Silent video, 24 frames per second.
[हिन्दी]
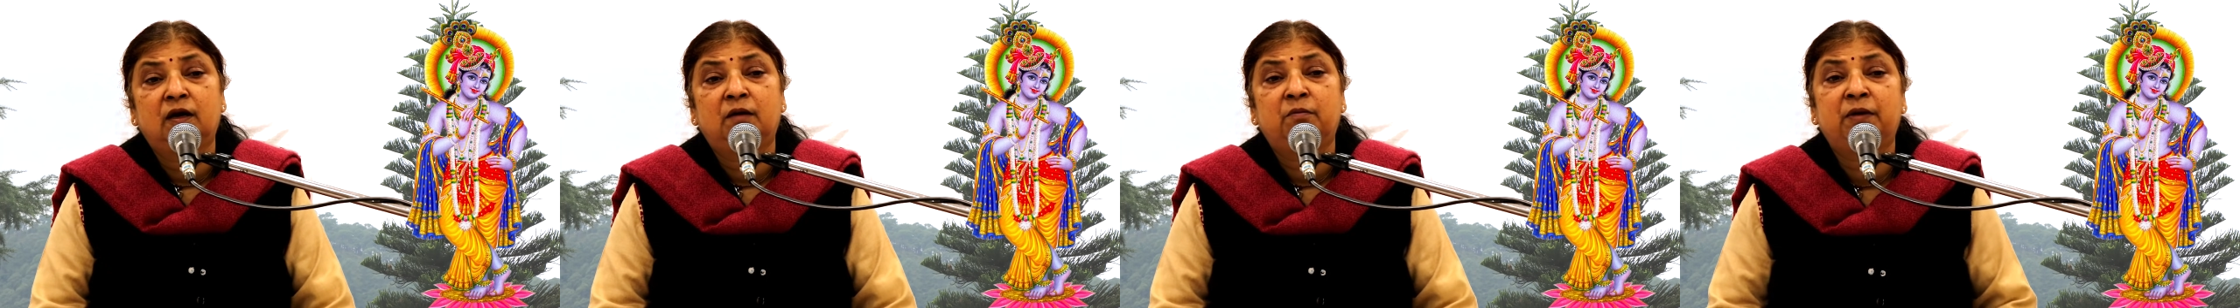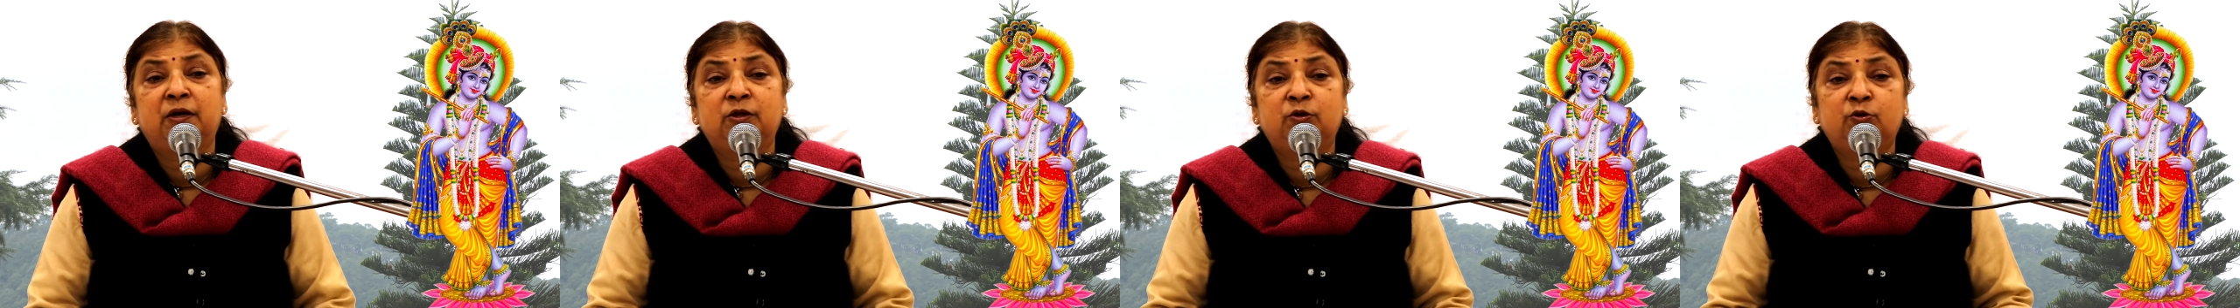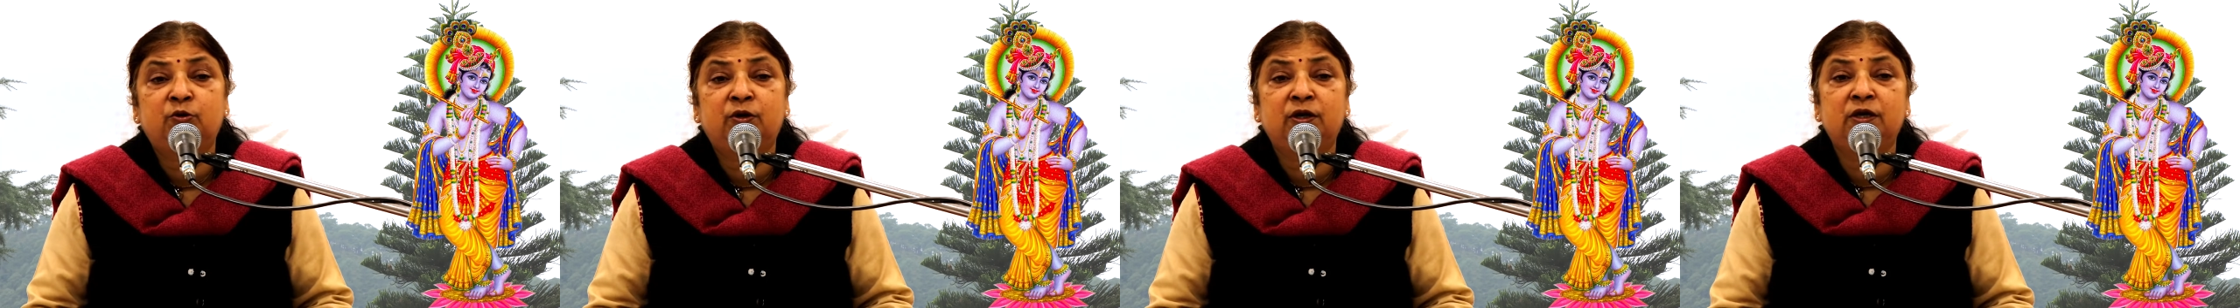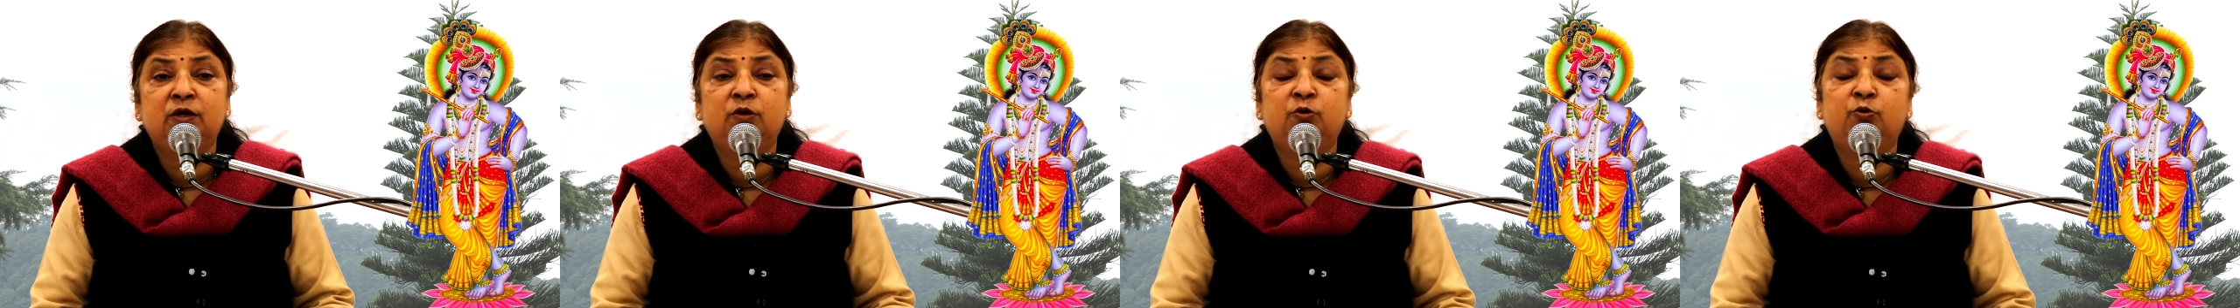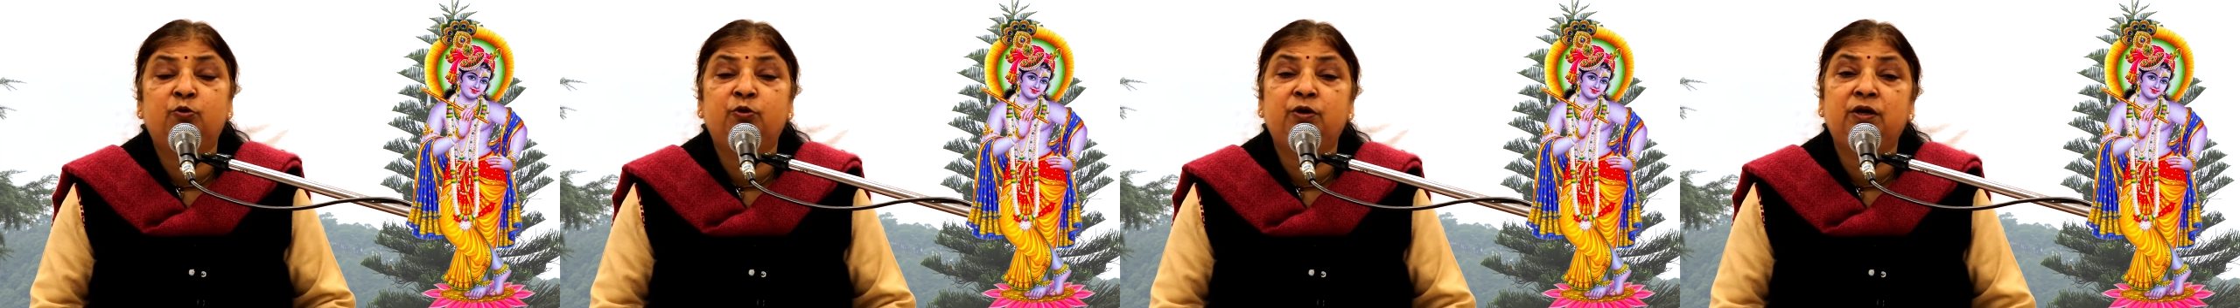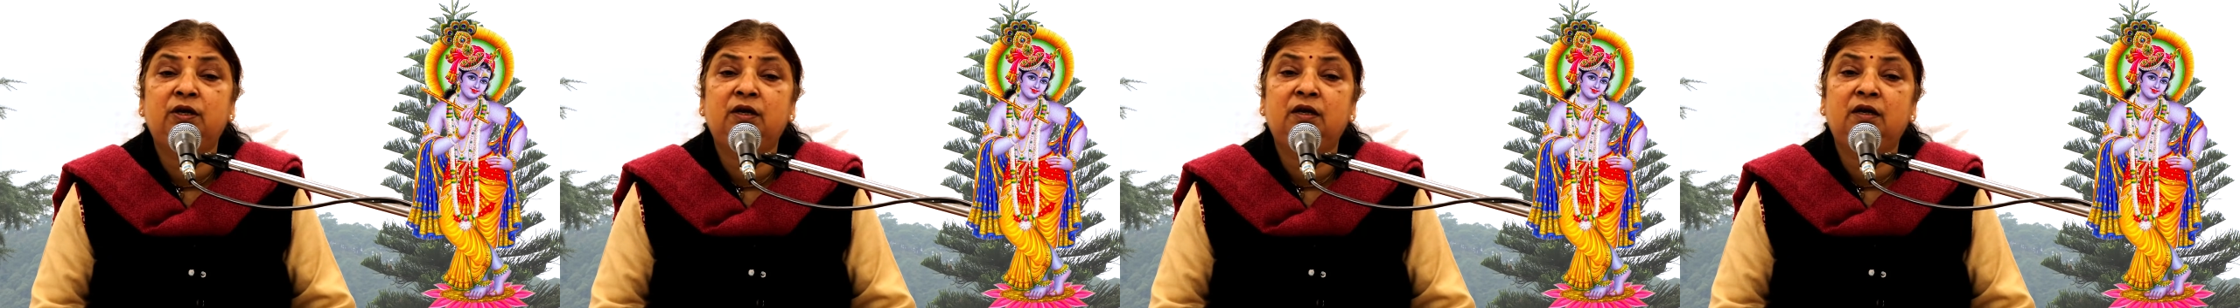मैं तो कहीं
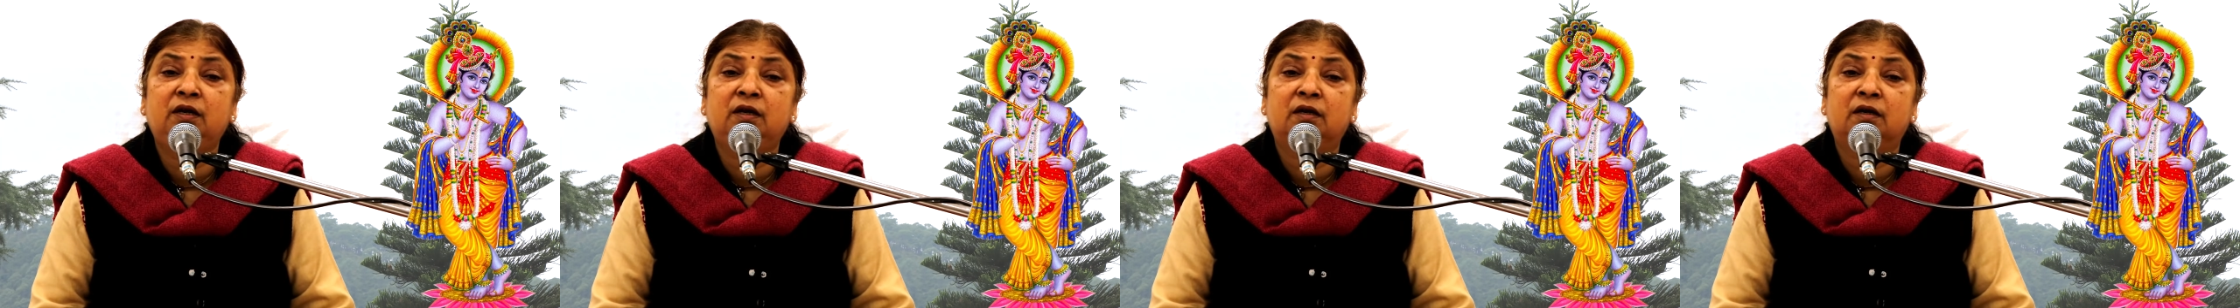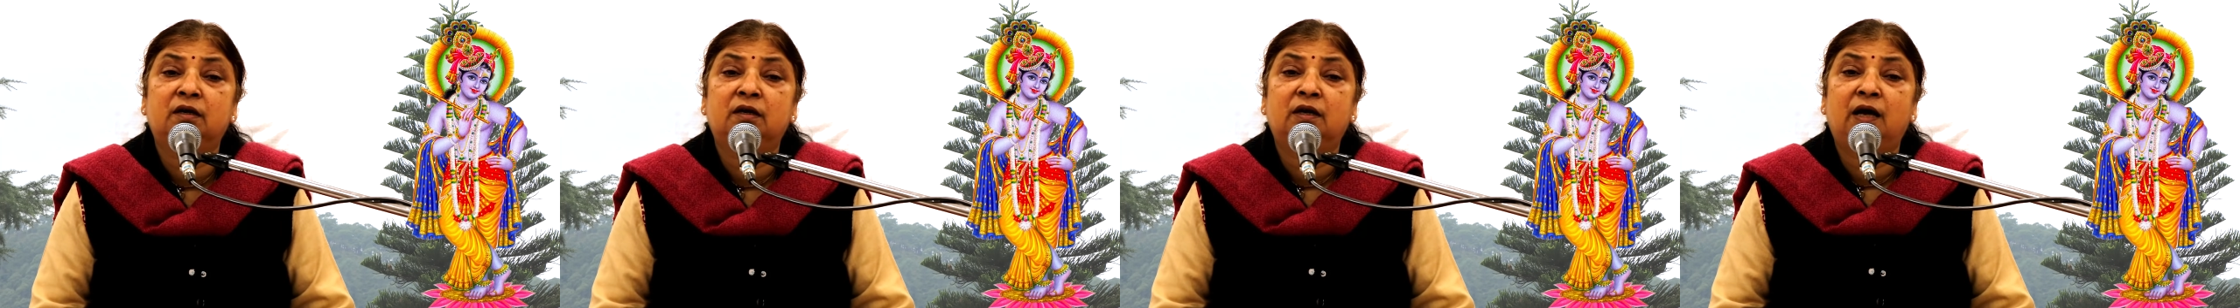हुई नहीं